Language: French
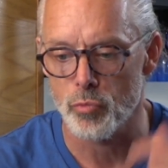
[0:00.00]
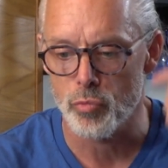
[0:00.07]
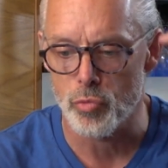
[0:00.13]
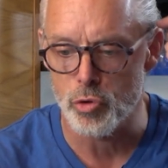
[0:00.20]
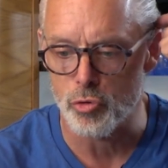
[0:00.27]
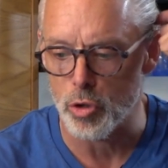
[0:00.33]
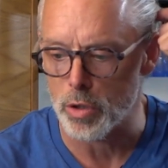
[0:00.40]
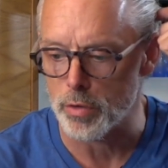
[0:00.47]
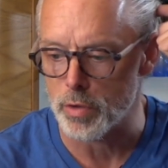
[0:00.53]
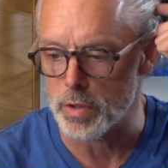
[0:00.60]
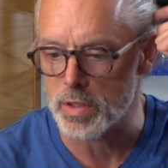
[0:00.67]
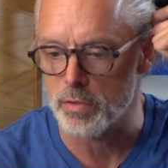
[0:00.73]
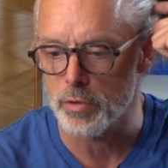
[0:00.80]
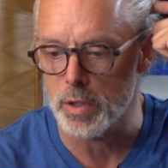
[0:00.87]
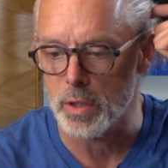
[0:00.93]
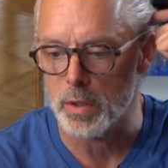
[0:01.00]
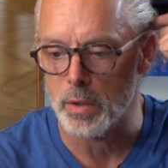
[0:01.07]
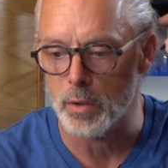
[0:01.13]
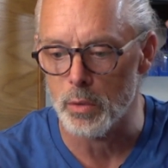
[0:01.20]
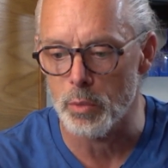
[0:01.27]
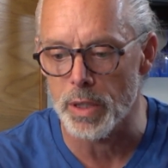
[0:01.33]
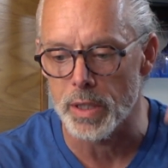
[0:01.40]
puis tu as activé?
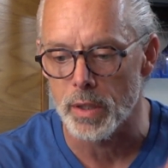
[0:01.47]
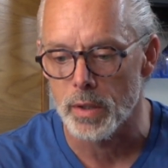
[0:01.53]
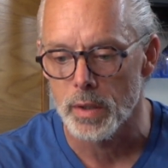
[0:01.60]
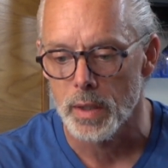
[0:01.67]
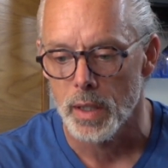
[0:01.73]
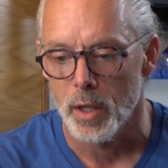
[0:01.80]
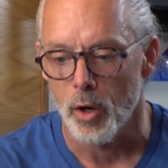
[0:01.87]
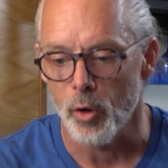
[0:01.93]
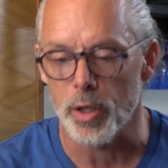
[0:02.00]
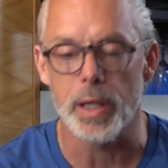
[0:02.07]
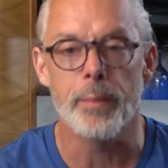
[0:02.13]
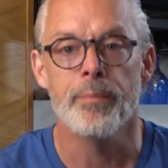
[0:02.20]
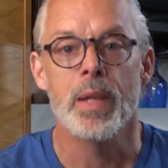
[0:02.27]
Oui. OK.